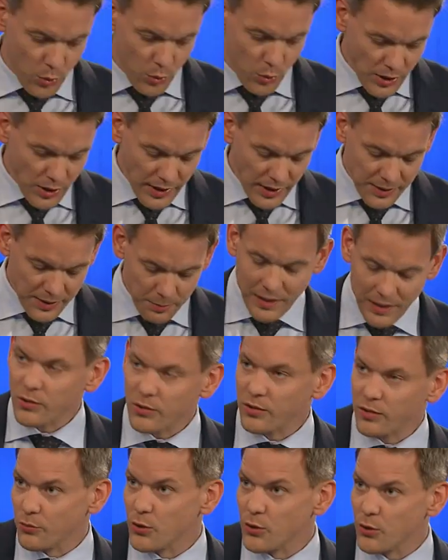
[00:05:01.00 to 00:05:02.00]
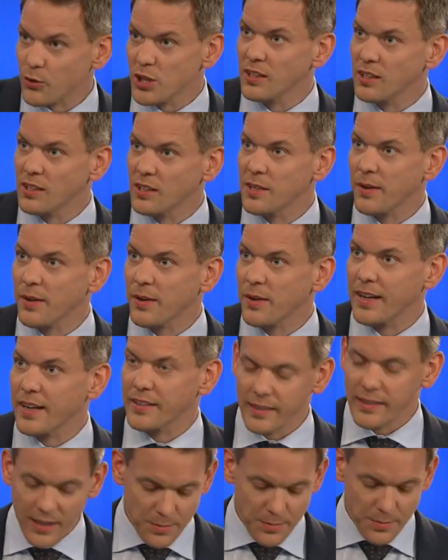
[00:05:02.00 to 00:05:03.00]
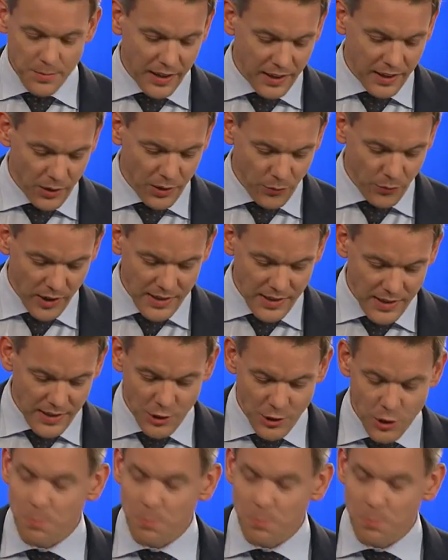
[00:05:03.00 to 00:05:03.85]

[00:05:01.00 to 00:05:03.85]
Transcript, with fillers: Österreich macht verschiedene Bereiche, ich habe sie gerade vorgesehen,